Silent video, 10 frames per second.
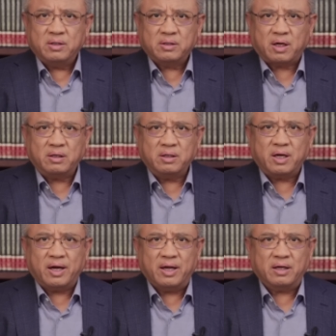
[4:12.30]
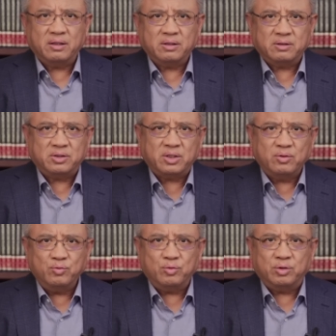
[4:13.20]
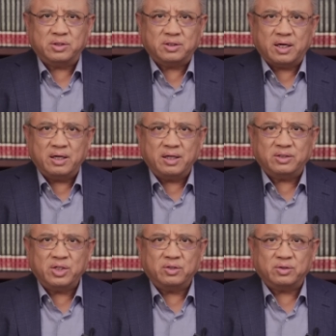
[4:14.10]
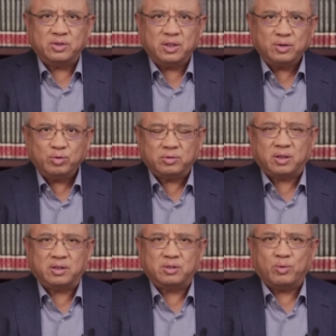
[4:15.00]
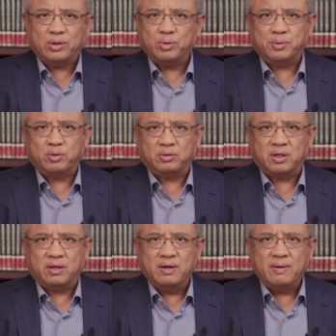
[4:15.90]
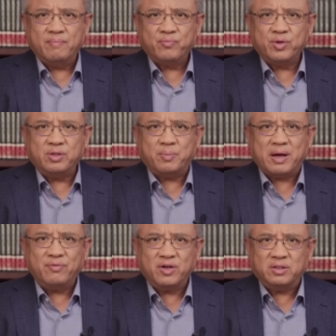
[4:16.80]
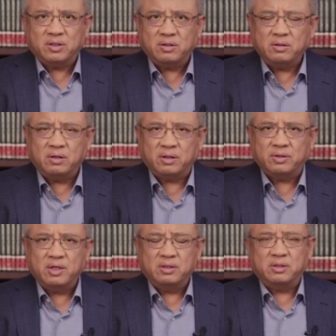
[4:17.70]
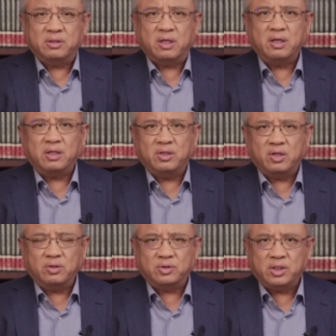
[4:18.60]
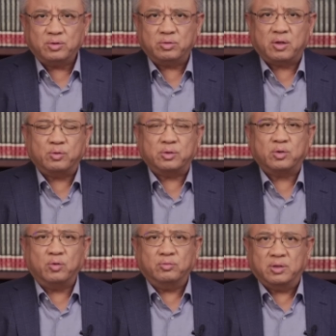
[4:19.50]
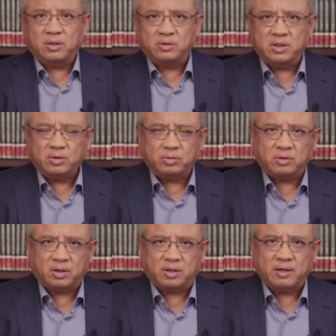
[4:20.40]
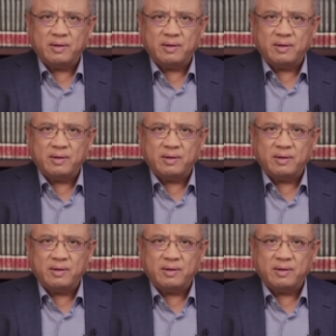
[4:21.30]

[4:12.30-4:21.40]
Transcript: 它和海洋生物或者人类将要接触到的是完全不同的。就你排放以后哈，人类能够接触到或者动物能够接触到的，